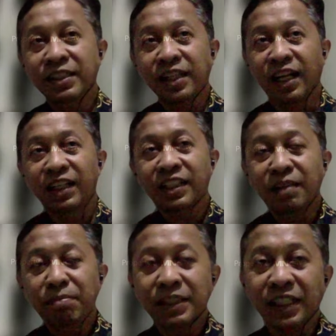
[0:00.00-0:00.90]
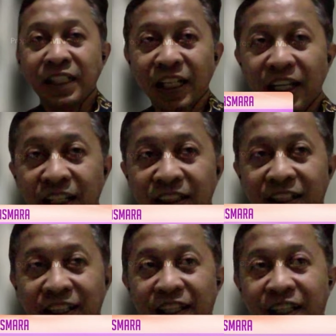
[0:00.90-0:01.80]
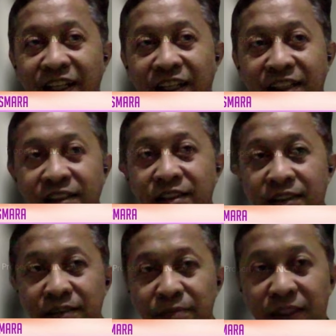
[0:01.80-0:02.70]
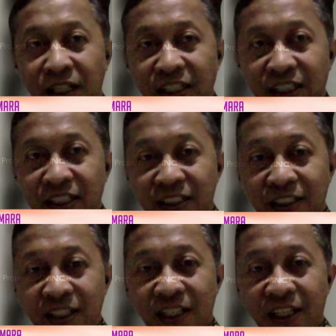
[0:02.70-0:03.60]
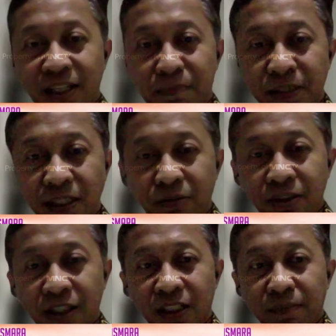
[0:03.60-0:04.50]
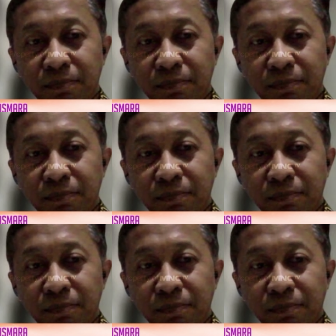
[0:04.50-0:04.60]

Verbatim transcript: penyesalan kan bisa dilihat ketika misalnya ketika yang bersangkutan